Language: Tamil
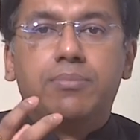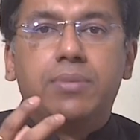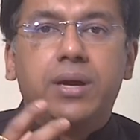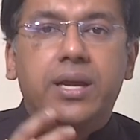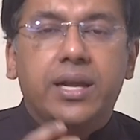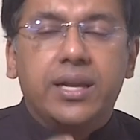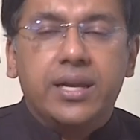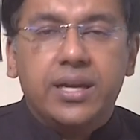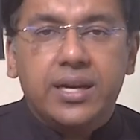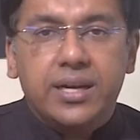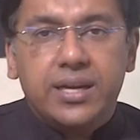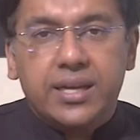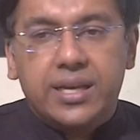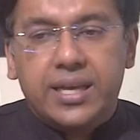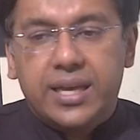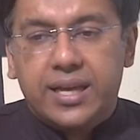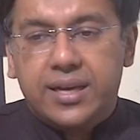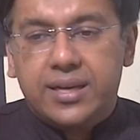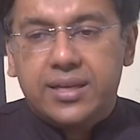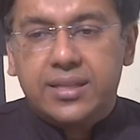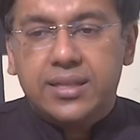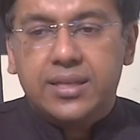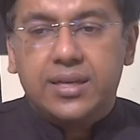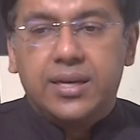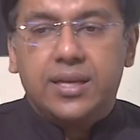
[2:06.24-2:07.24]
அம்மா என்னென்னு
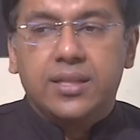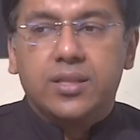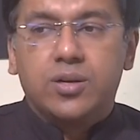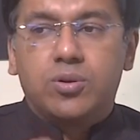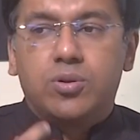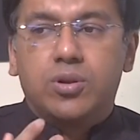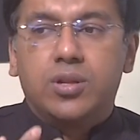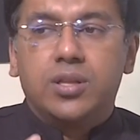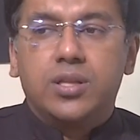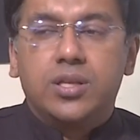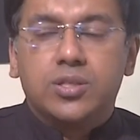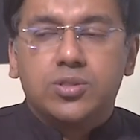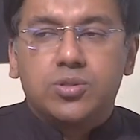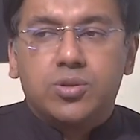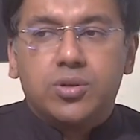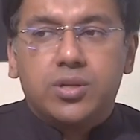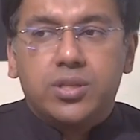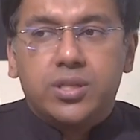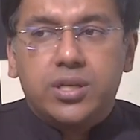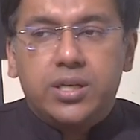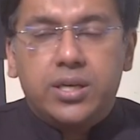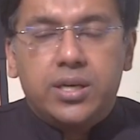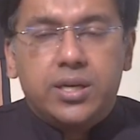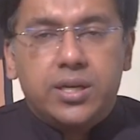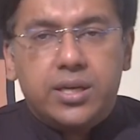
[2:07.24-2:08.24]
கேட்குது அந்த குழந்தை
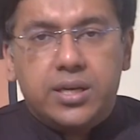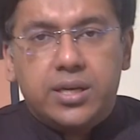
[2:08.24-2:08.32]
சொல்லுது